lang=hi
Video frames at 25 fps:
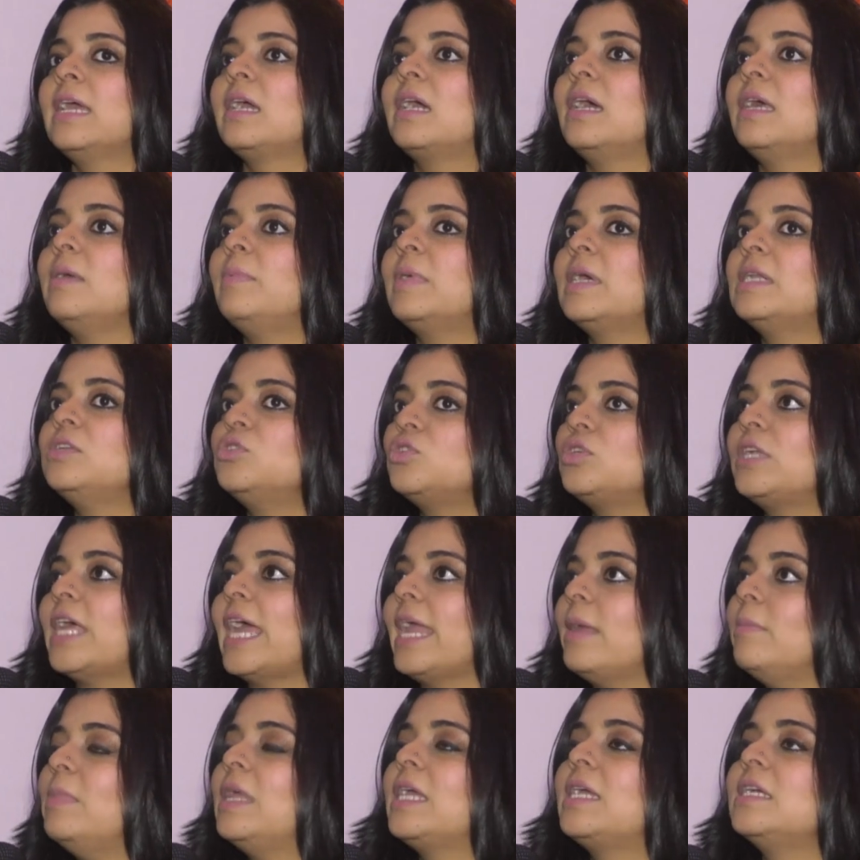कई बार जो
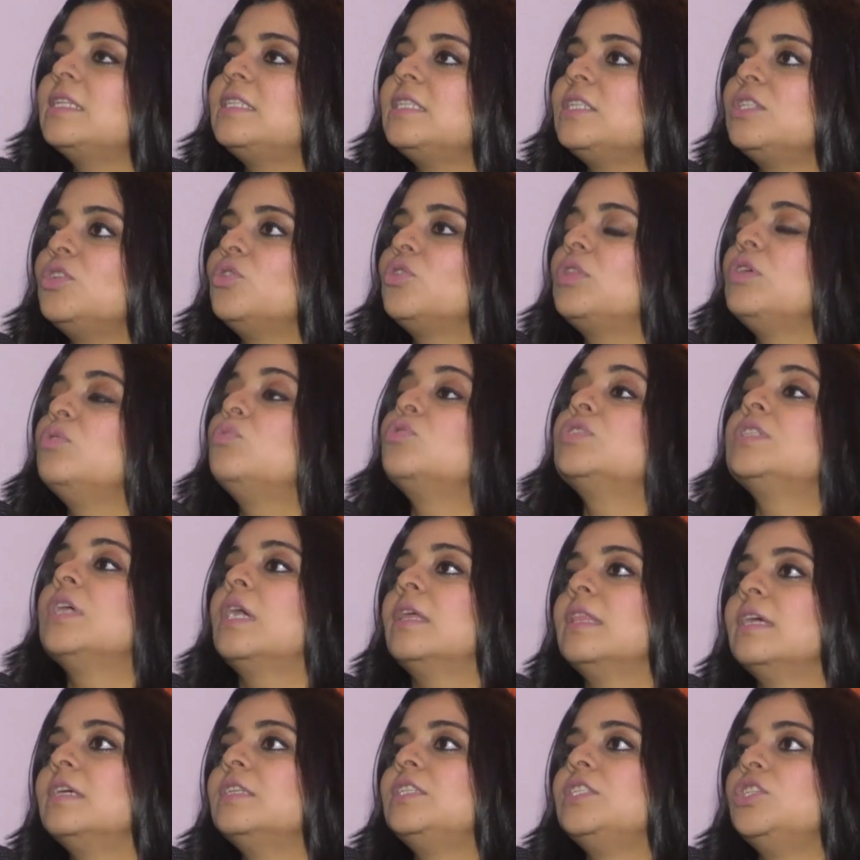टाइम लेके चीज़ें होती है वो
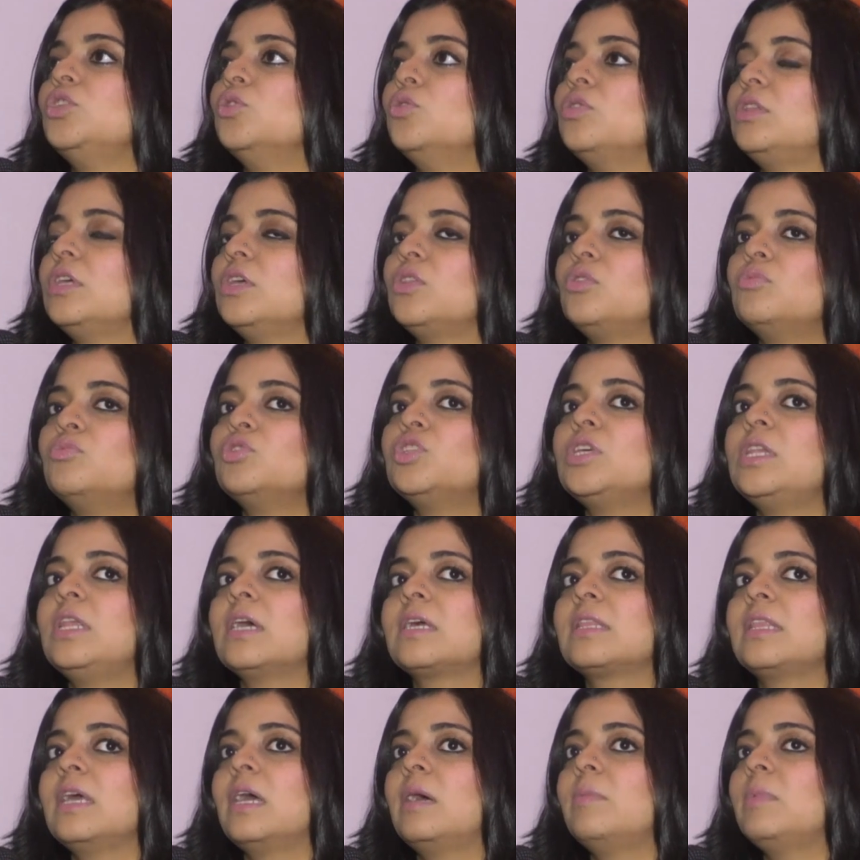ज़्यादा अच्छी होती है तो मुझे
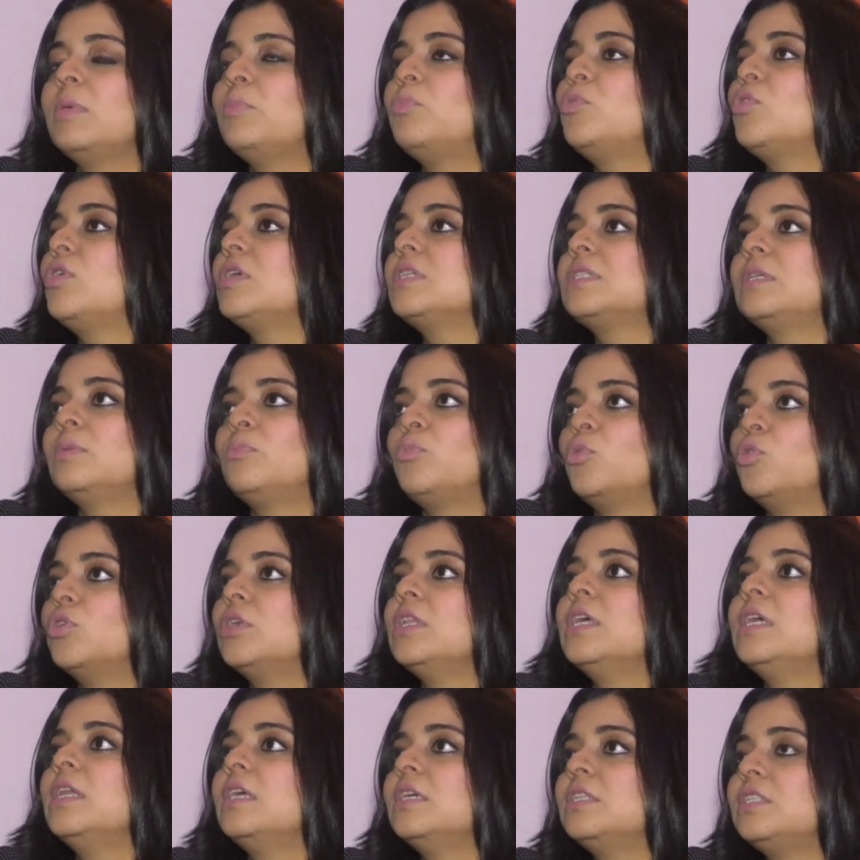लगता है हमें पूरा
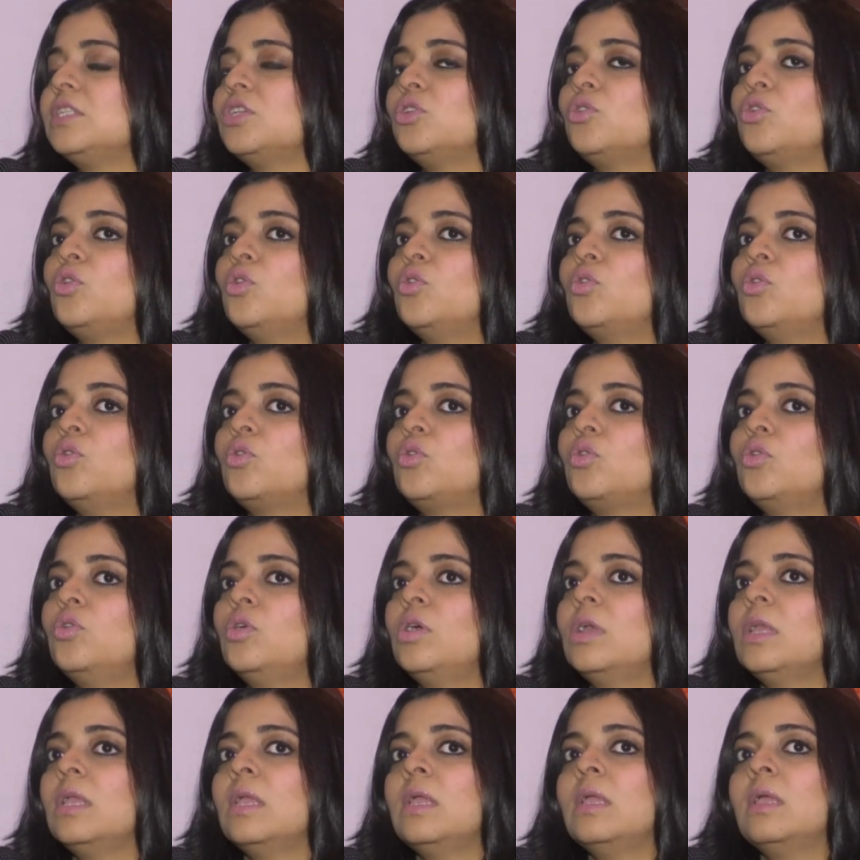सपोर्ट देना चाहिए उन लोगों को
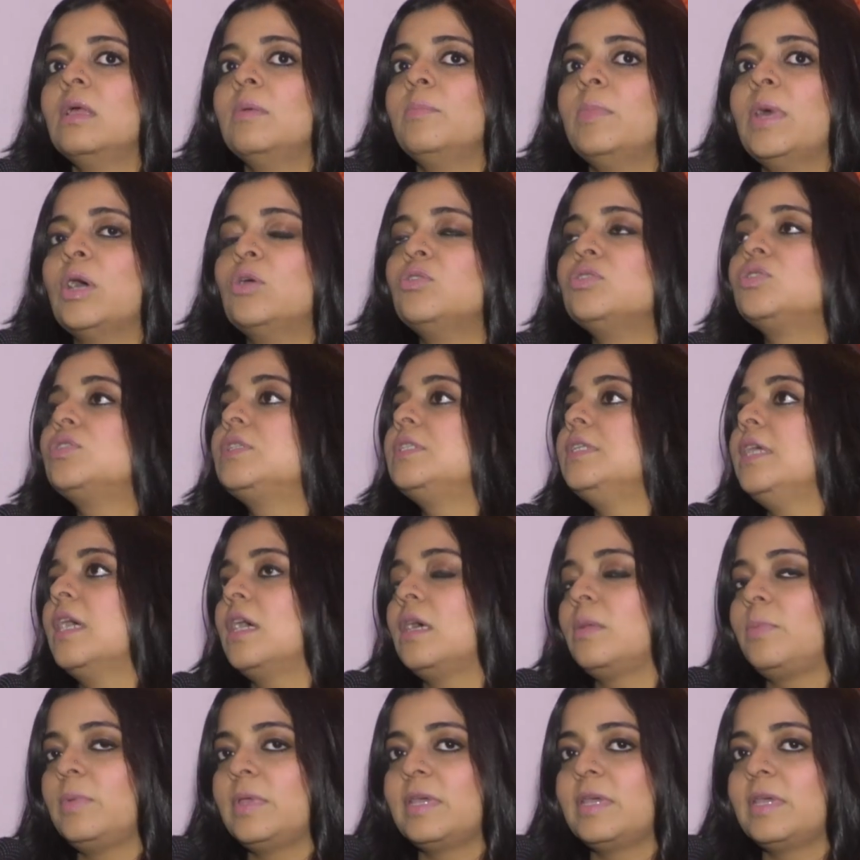मैं उन सी